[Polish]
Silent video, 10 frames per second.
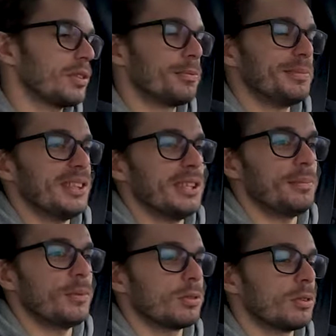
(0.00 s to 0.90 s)
według
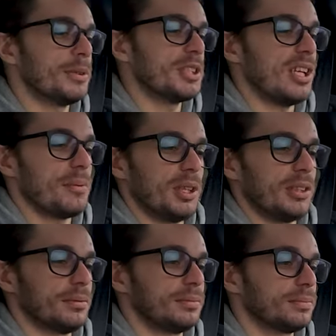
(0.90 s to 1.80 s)
mnie mogło być
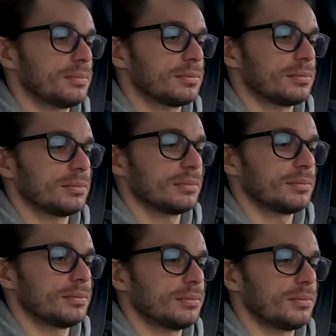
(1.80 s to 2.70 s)
lepiej.
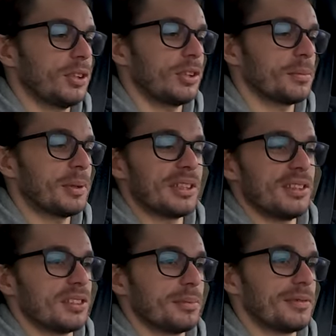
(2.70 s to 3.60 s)
To chyba
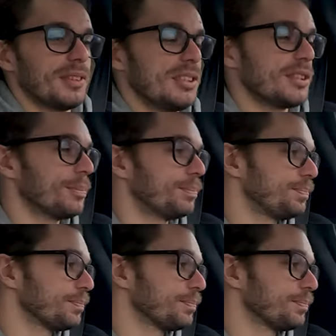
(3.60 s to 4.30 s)
nie jest dobry wynik.